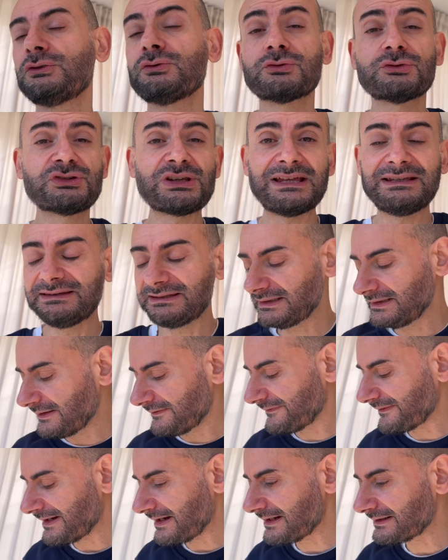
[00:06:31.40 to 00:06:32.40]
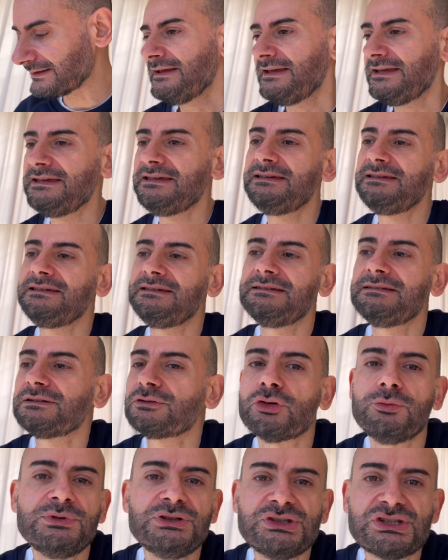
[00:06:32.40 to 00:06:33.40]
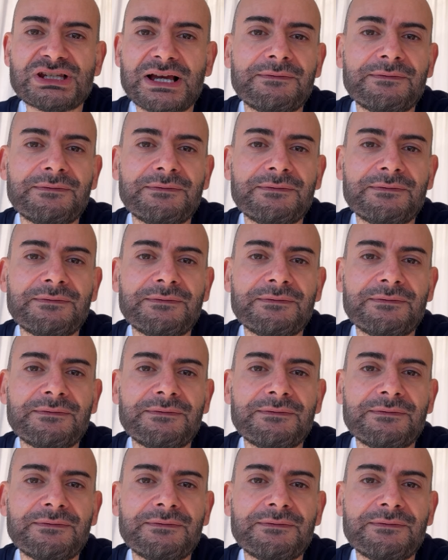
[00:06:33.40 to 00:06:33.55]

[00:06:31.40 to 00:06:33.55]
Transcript: urgente da fare e comincia